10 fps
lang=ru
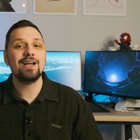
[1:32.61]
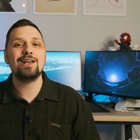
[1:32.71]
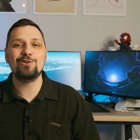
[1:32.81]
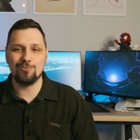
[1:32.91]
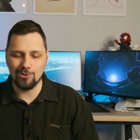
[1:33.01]

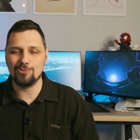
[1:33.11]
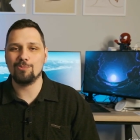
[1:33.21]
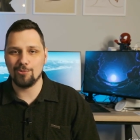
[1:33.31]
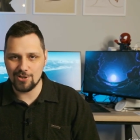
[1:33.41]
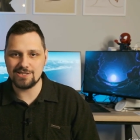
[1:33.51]
любому
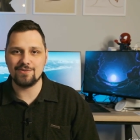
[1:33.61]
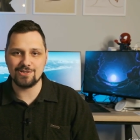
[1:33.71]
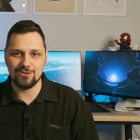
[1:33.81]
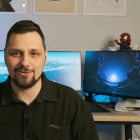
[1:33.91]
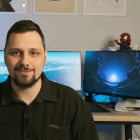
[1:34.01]

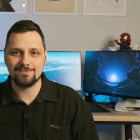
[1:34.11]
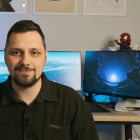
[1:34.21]
пользователю.